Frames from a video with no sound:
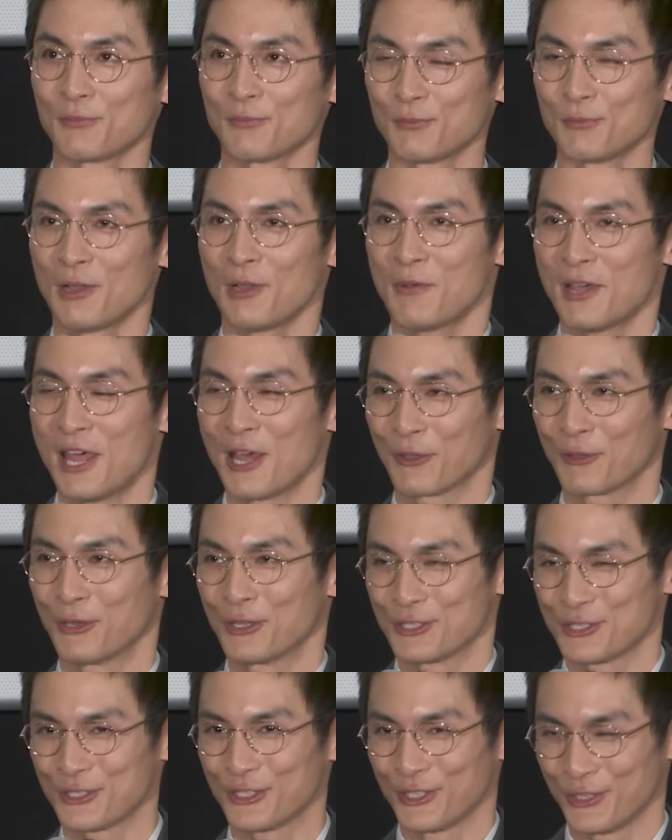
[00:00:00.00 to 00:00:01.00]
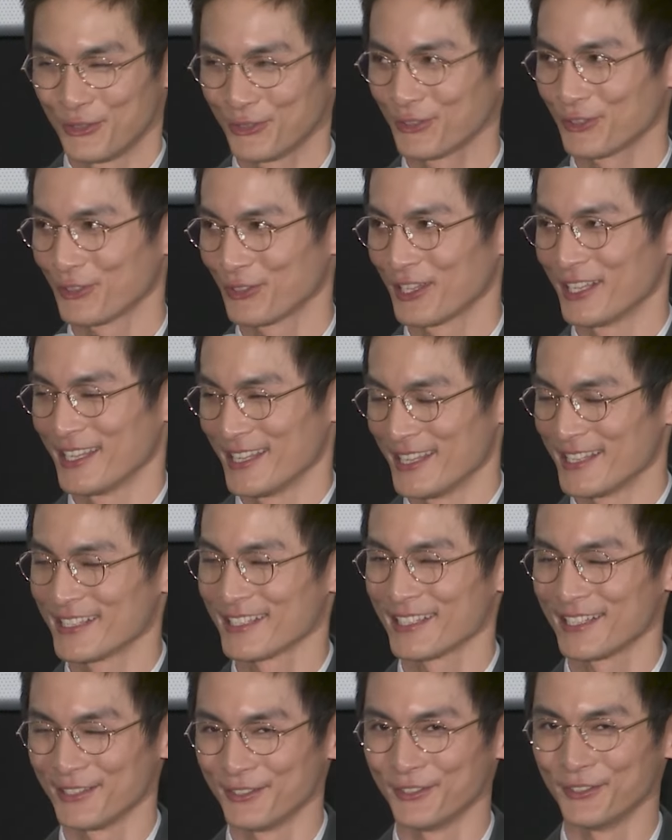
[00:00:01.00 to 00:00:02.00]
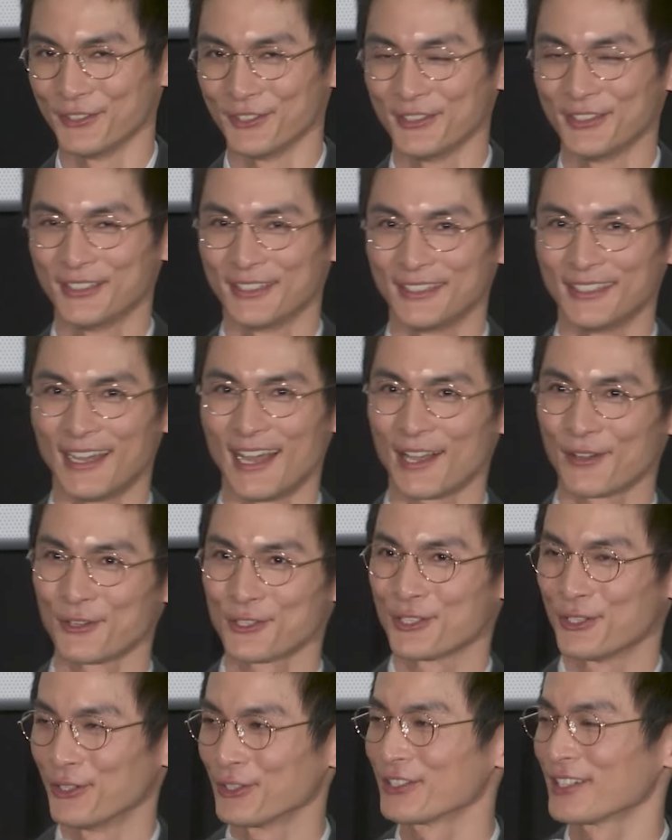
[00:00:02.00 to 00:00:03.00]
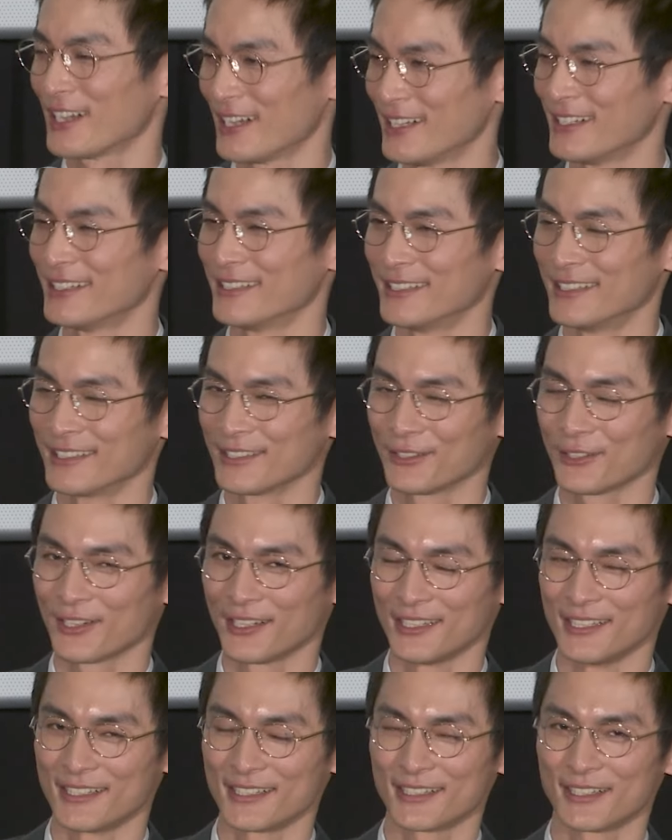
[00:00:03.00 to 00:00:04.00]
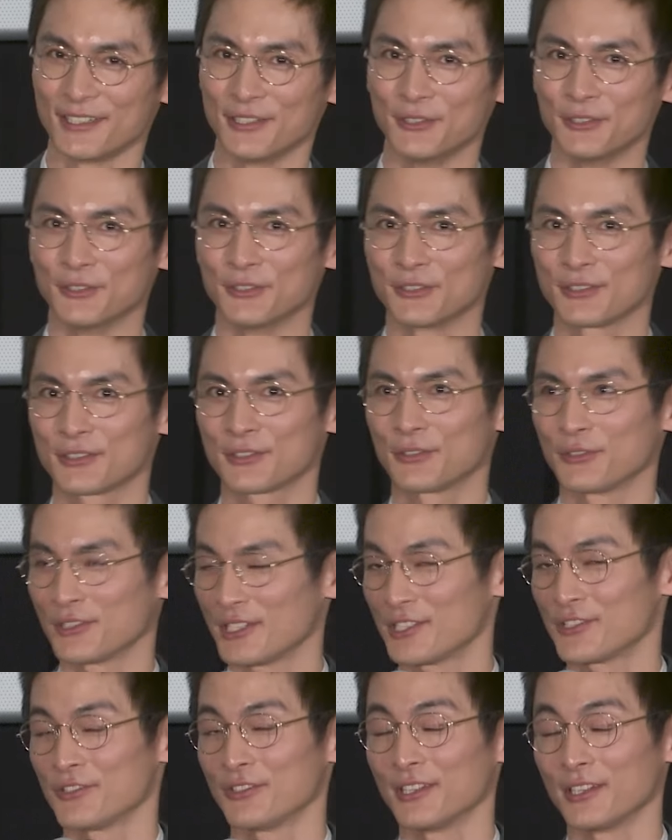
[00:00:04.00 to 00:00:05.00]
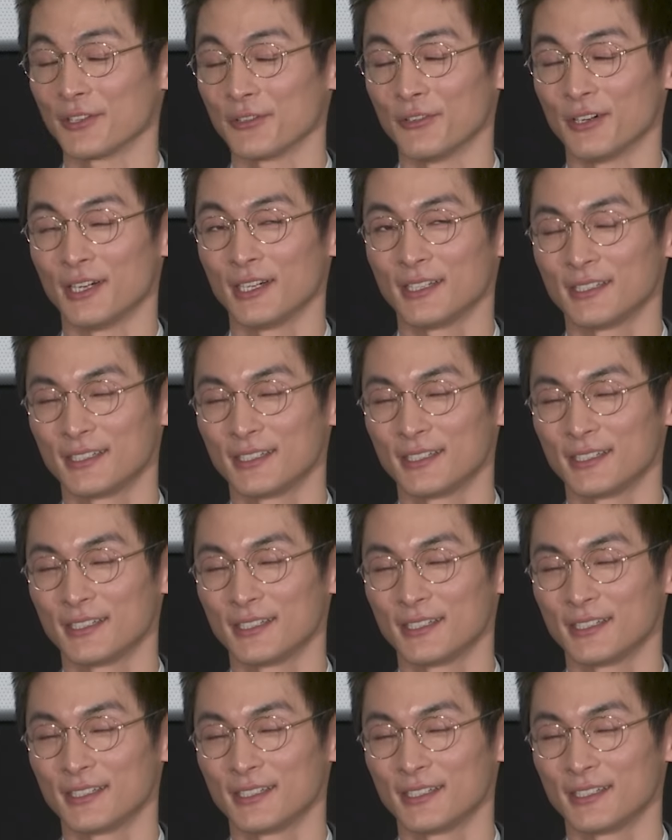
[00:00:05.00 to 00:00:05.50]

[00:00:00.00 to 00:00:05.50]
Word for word: まあまあ54とかですけど、56かとかですけど、その20年後は。